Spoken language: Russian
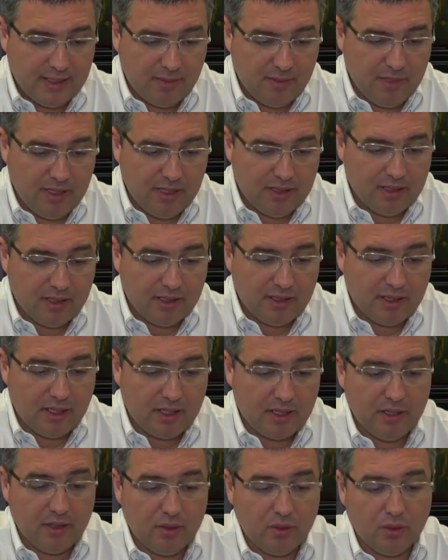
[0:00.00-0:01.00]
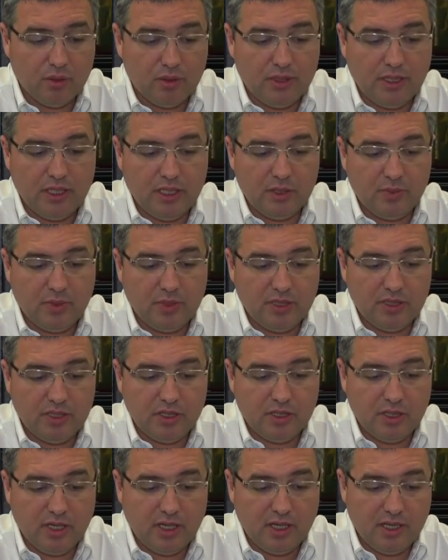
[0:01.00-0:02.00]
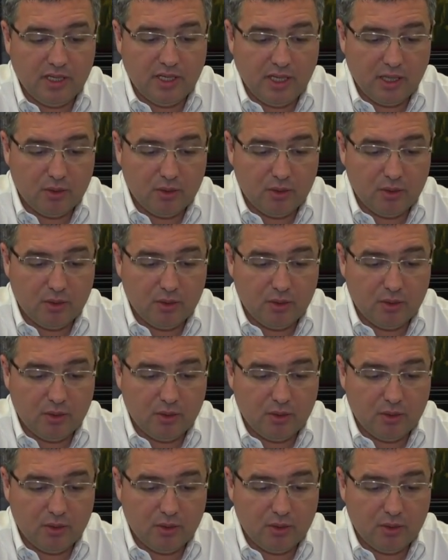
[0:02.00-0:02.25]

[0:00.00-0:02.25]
стабилитан на артикулу 3 с предвещали